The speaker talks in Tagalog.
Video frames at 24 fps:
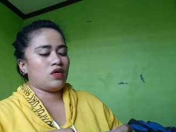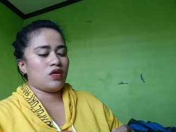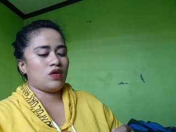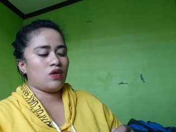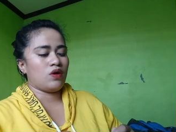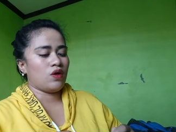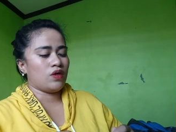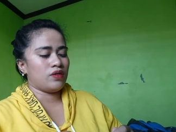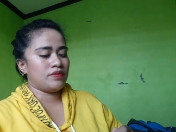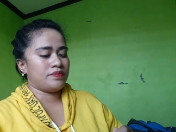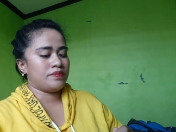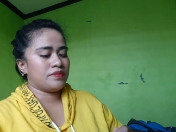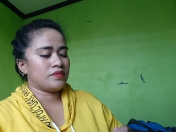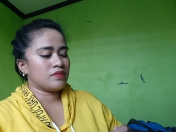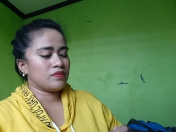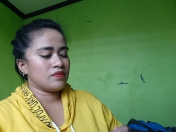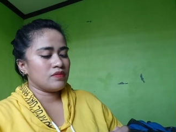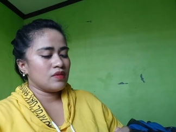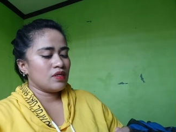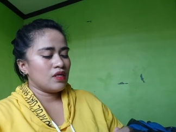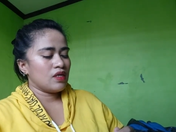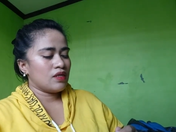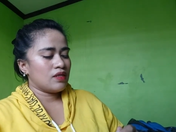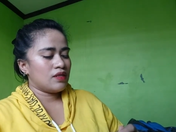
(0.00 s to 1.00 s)
Ganon.
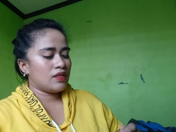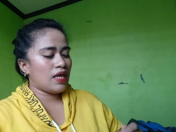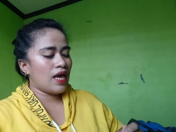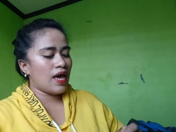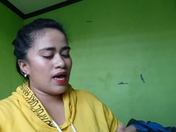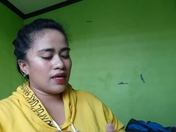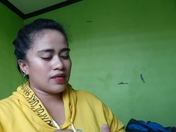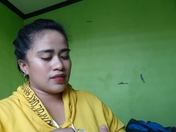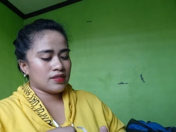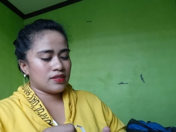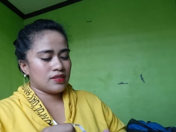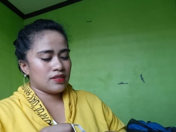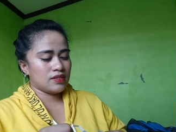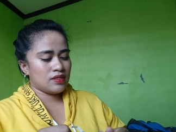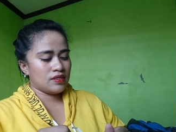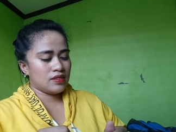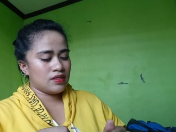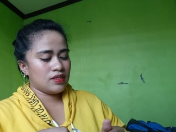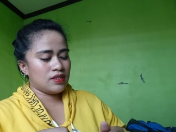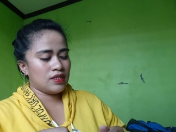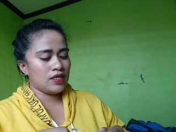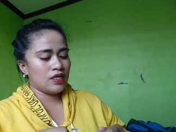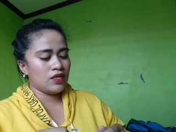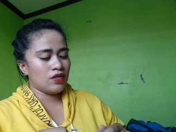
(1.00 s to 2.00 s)
Next,
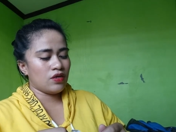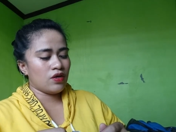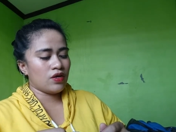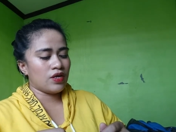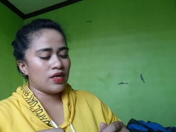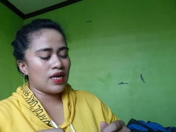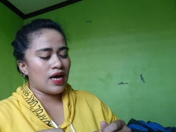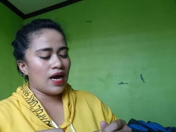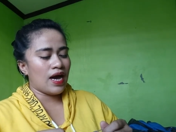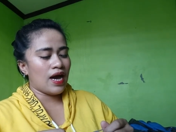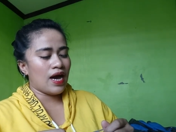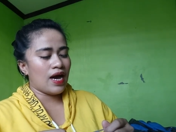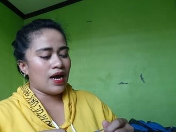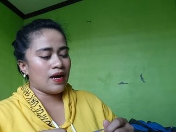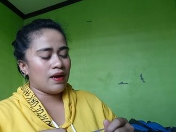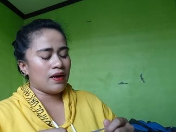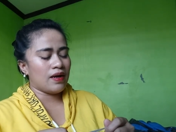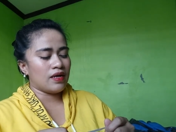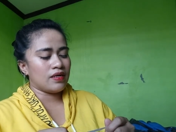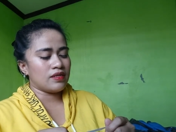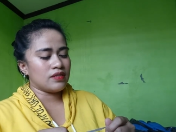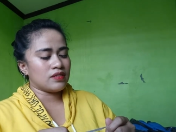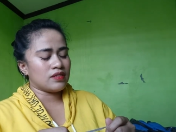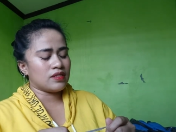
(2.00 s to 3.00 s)
sino na
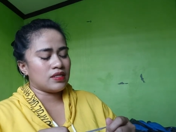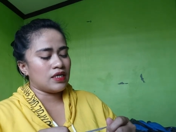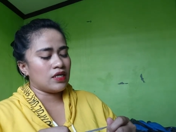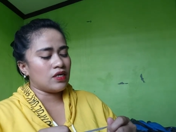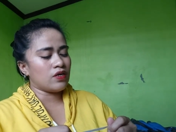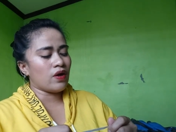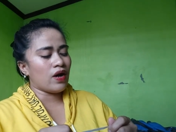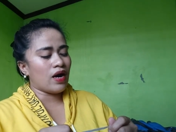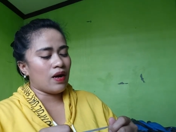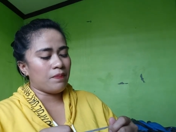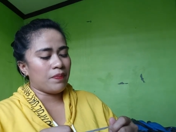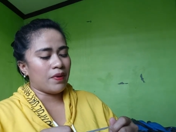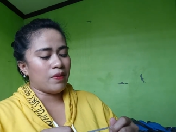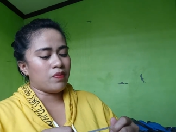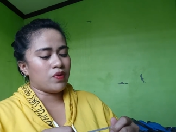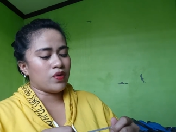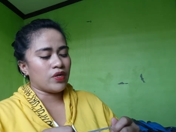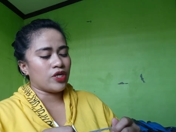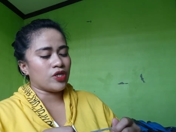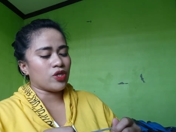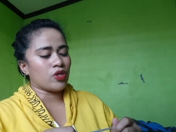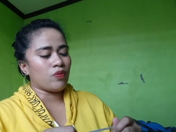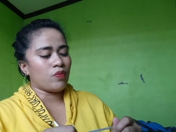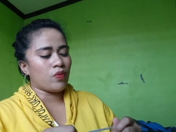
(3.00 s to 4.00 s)
sino ang
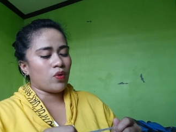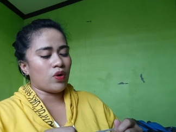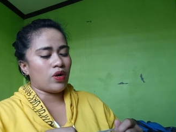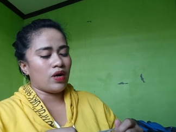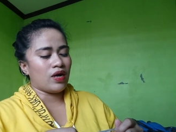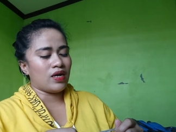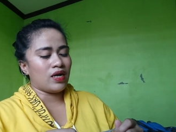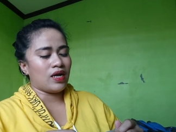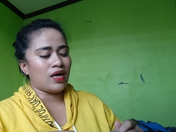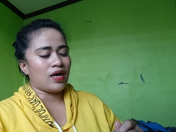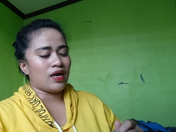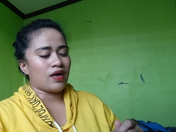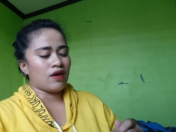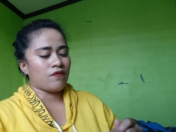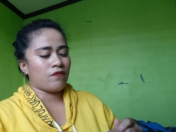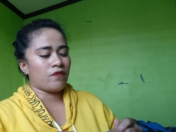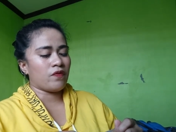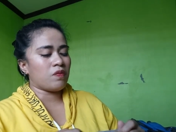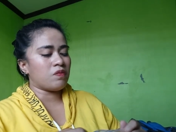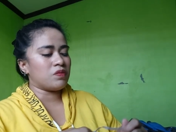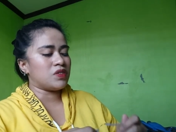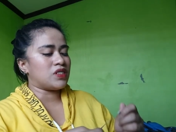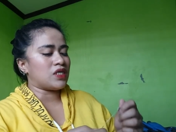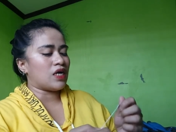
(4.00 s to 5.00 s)
paborito mong anak?
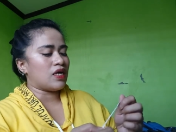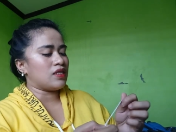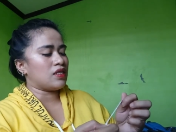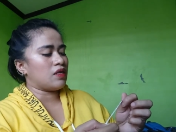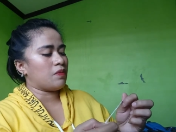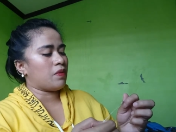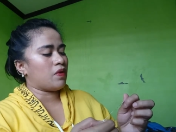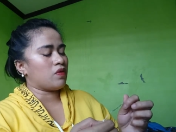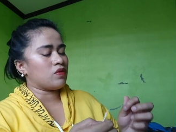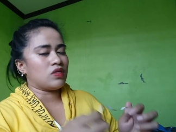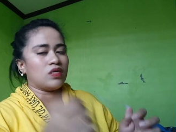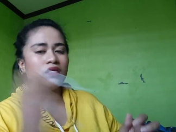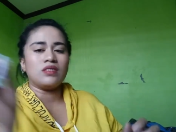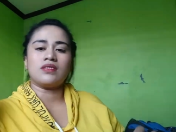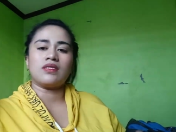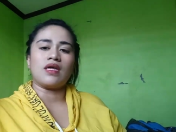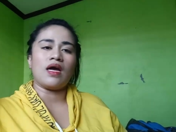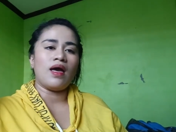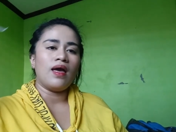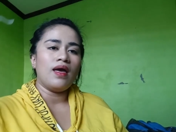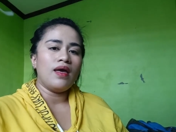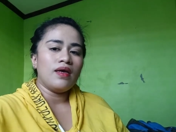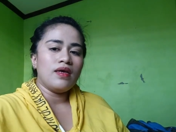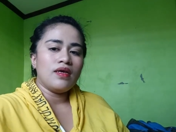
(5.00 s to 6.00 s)
From John De
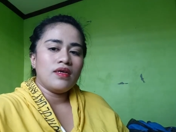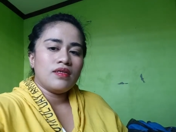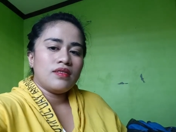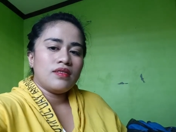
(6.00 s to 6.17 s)
Bautista.